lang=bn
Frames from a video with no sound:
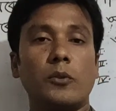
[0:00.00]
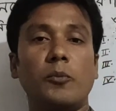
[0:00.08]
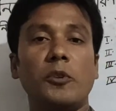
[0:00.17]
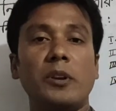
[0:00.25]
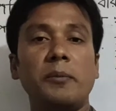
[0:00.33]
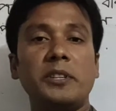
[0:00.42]

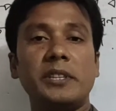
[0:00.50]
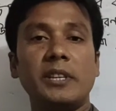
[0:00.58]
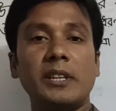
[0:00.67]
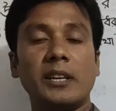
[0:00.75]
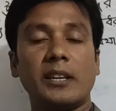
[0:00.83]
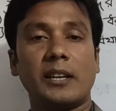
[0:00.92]

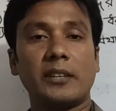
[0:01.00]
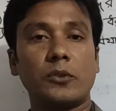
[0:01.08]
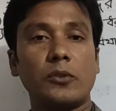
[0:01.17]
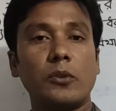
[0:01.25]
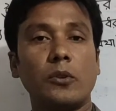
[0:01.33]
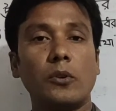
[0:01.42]
উপনিবেশিক
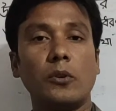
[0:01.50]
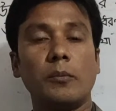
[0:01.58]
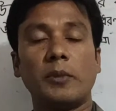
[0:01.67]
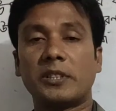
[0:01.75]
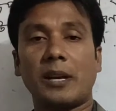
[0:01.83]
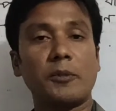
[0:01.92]
রাষ্ট্রগুলোর
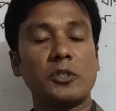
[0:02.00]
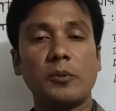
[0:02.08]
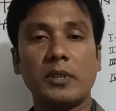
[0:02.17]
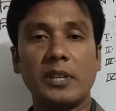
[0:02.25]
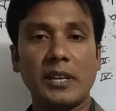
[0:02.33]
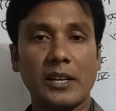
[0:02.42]

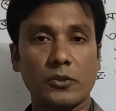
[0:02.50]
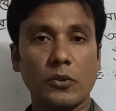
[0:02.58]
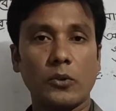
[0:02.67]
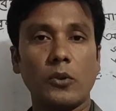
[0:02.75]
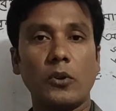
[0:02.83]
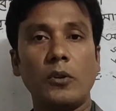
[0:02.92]
সাম্রাজ্যবাদী
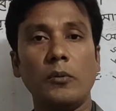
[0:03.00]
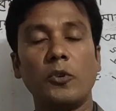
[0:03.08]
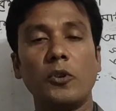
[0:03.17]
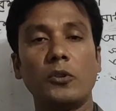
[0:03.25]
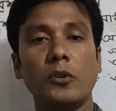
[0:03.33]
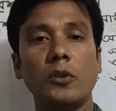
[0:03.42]
রাষ্ট্রগুলোর
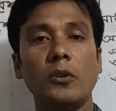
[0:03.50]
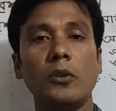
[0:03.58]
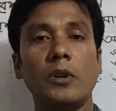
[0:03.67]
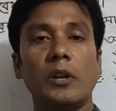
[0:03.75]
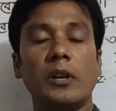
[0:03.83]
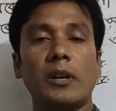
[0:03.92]
মূলত
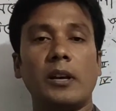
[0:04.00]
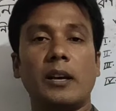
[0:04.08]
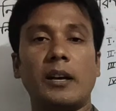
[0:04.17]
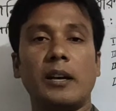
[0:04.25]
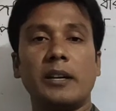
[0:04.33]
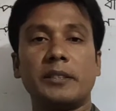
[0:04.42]

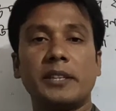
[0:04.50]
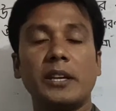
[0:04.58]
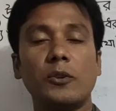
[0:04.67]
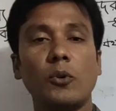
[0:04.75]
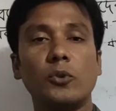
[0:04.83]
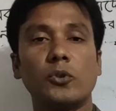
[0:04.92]
সেই
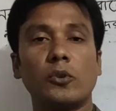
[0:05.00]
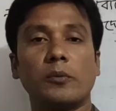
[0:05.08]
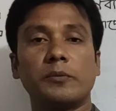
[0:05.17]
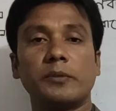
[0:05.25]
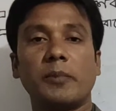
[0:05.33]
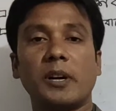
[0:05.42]
কৌশল
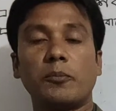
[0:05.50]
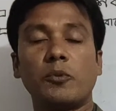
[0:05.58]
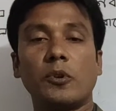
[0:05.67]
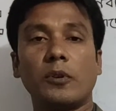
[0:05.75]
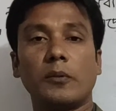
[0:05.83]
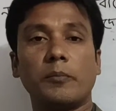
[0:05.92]
বা
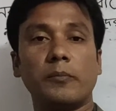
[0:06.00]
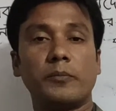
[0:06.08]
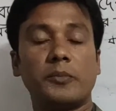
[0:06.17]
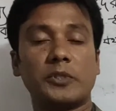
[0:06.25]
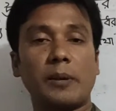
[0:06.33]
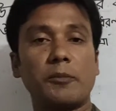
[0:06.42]

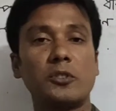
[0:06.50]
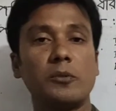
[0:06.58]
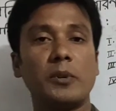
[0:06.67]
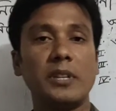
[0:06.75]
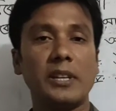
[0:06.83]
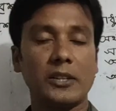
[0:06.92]

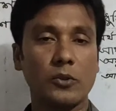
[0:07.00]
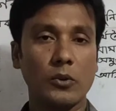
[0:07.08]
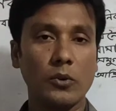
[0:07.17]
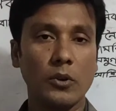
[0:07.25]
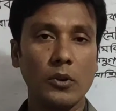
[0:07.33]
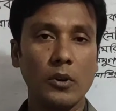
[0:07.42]
সাম্রাজ্যবাদী
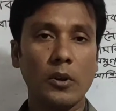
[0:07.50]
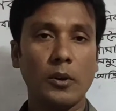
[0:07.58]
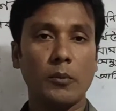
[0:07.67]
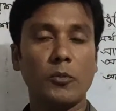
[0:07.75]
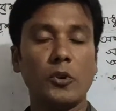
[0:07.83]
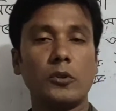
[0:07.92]
রাষ্ট্রগুলোর
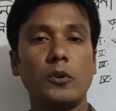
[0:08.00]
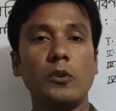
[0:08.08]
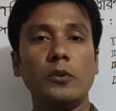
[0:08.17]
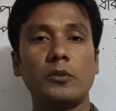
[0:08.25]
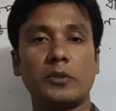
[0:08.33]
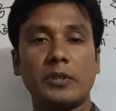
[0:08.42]
মূলত
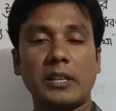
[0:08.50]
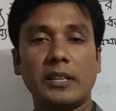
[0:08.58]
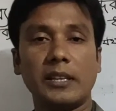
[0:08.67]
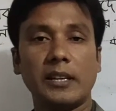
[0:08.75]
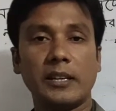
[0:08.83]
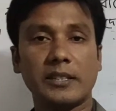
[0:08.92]

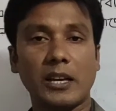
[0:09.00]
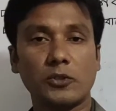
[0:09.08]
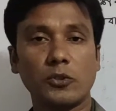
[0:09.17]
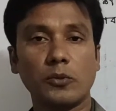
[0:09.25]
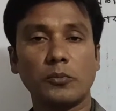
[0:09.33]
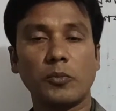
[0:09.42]
তাদের
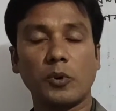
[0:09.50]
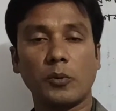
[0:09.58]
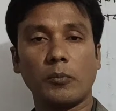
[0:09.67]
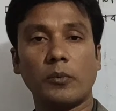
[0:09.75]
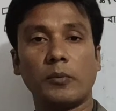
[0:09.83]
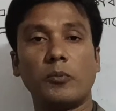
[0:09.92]
শাসন
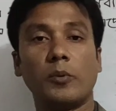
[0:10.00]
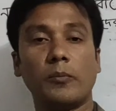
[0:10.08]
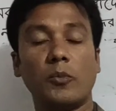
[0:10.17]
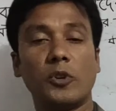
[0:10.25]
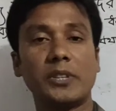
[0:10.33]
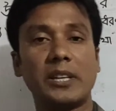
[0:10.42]

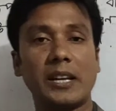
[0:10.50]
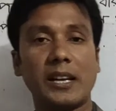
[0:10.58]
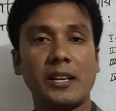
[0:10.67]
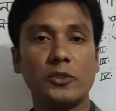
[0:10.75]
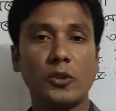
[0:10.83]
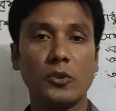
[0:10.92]
বজায়
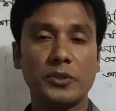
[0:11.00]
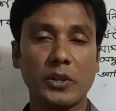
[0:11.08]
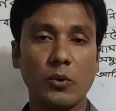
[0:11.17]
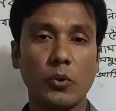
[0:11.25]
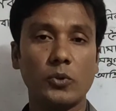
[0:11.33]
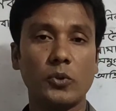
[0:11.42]
রাখার জন্য যে
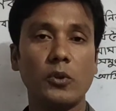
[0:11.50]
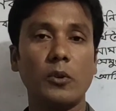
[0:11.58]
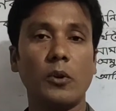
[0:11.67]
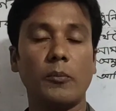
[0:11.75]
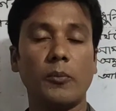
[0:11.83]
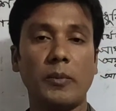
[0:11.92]
কৌশল
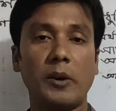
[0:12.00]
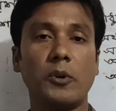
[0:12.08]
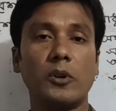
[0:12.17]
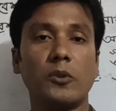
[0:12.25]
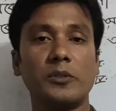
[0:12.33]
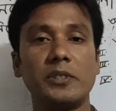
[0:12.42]

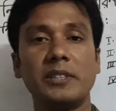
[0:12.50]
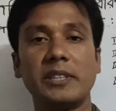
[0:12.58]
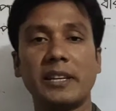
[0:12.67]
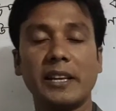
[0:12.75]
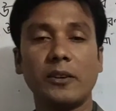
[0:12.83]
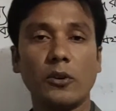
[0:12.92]
ব্যবহার করছে
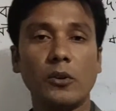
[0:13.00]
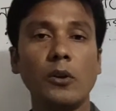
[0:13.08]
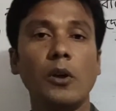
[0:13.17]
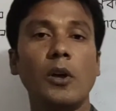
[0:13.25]
সেটাই হলো